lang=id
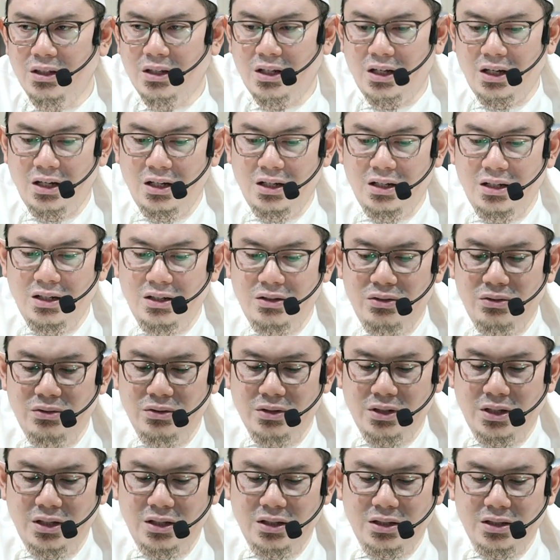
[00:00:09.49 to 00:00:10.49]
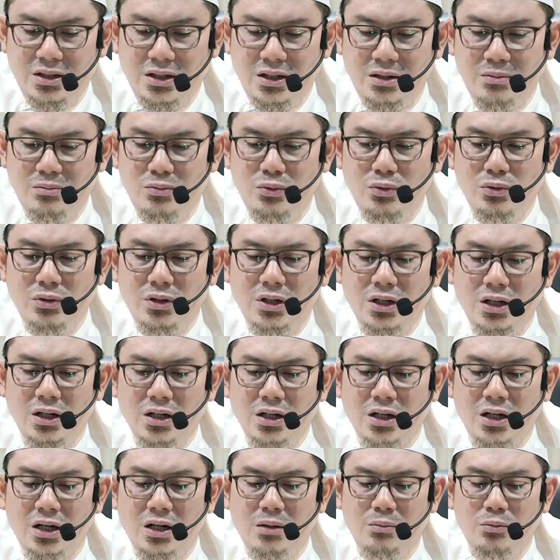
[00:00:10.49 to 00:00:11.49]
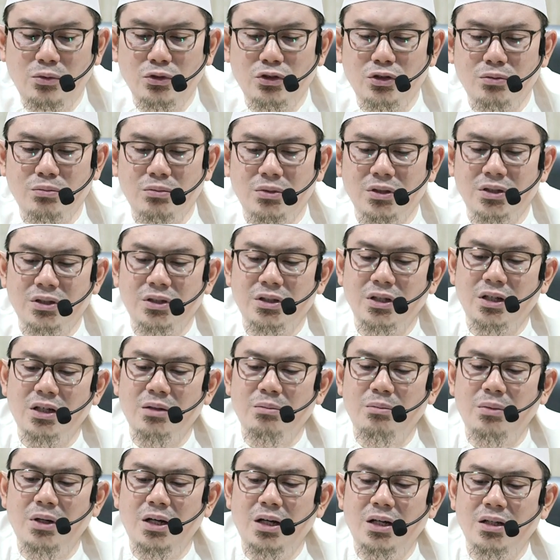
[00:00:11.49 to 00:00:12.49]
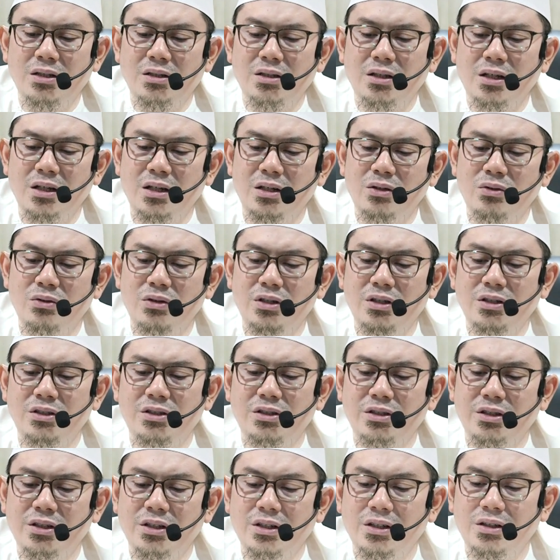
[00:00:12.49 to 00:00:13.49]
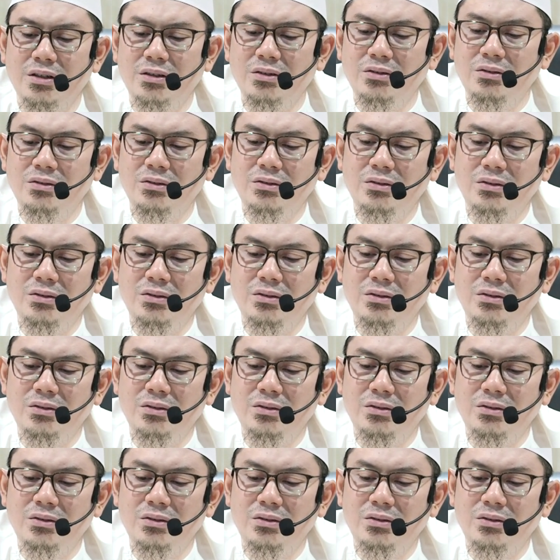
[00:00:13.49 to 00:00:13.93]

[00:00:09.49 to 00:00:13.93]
Kalau kita buka kamus besar bahasa Indonesia,